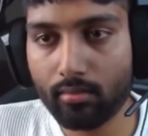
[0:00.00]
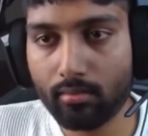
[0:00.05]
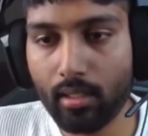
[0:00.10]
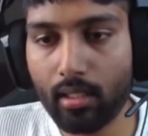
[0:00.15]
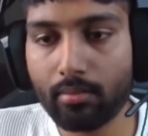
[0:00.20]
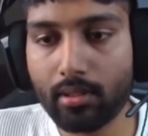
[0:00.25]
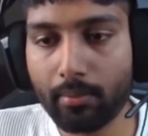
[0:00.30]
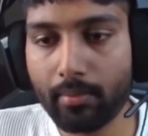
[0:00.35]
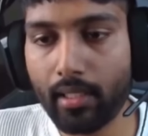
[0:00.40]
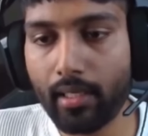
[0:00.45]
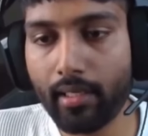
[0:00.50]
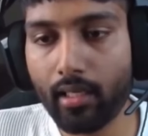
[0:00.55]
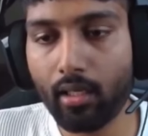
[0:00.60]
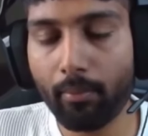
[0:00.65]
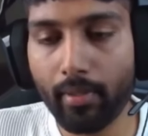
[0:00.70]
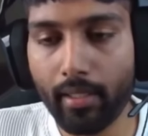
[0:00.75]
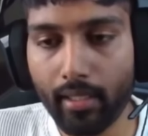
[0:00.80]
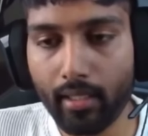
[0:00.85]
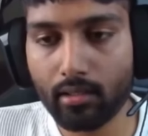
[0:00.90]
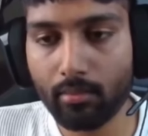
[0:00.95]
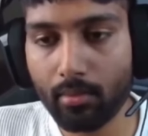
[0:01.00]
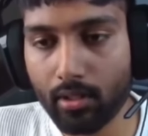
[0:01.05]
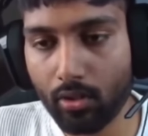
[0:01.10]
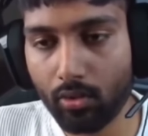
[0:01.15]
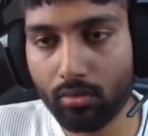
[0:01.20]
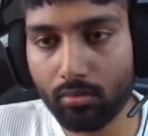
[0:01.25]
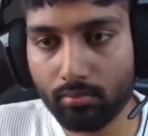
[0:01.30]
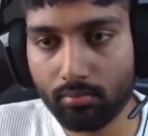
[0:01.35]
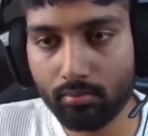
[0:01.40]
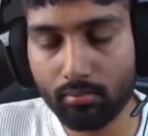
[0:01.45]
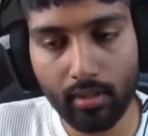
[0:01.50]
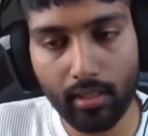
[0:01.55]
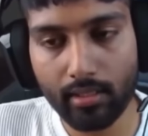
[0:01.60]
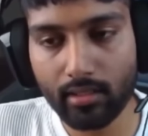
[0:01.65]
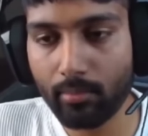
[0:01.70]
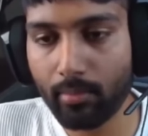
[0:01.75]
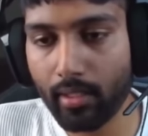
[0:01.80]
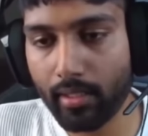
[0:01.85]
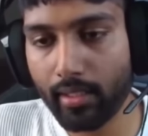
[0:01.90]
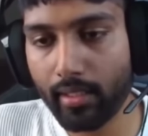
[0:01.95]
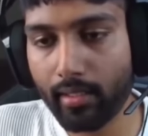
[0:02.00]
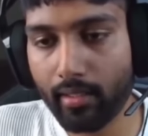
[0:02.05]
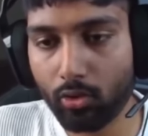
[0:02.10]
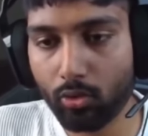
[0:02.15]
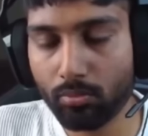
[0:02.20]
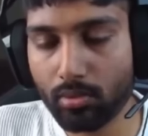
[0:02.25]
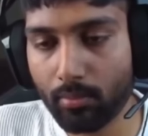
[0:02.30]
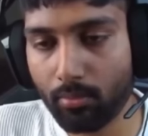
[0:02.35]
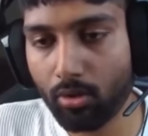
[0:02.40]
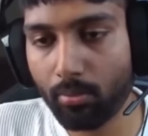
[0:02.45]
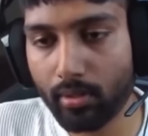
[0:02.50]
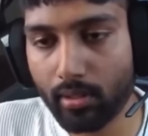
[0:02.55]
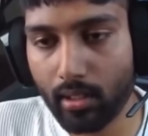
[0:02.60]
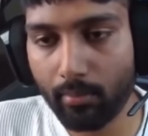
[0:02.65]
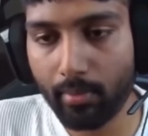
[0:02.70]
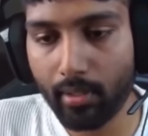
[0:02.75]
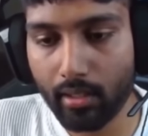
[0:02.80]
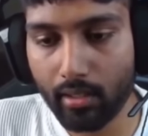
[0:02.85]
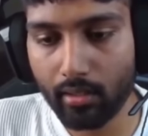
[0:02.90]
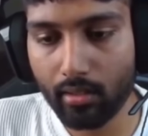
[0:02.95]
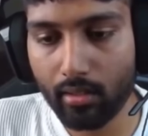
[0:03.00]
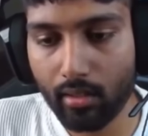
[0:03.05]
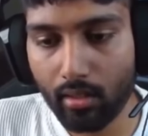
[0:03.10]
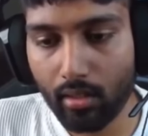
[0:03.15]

मतलब सब टैलेंटेड प्लेयर है समझ रहे हो एक से बढ़ के एक है तुम सबको पता है बट